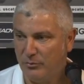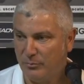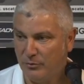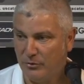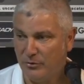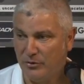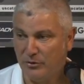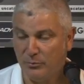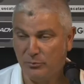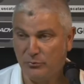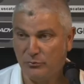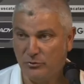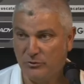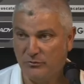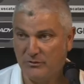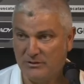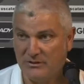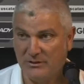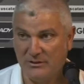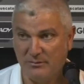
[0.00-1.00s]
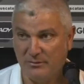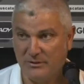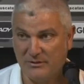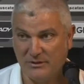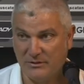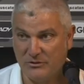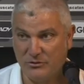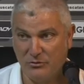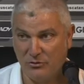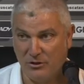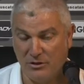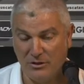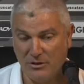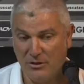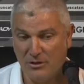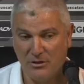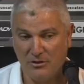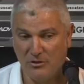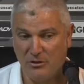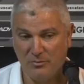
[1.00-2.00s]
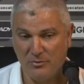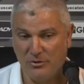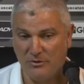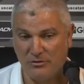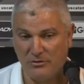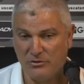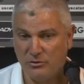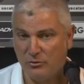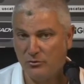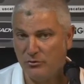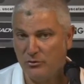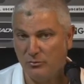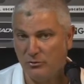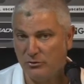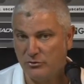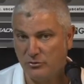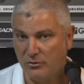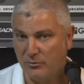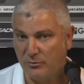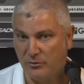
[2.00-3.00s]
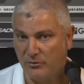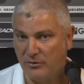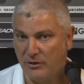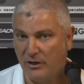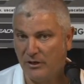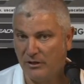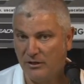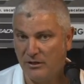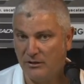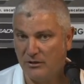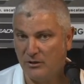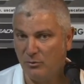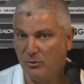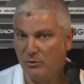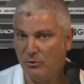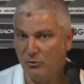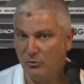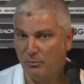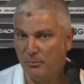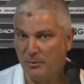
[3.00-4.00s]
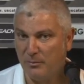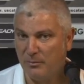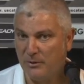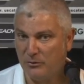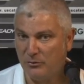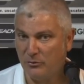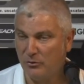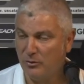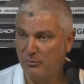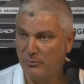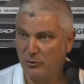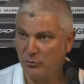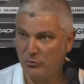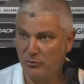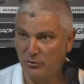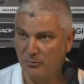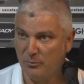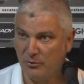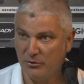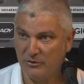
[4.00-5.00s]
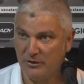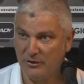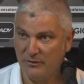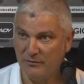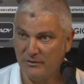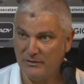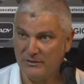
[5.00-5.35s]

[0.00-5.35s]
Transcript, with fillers: però dal punto di vista della prestazione io mi difensori non gli posso rimproverare niente quando non permettono nemmeno un tiro in porta. La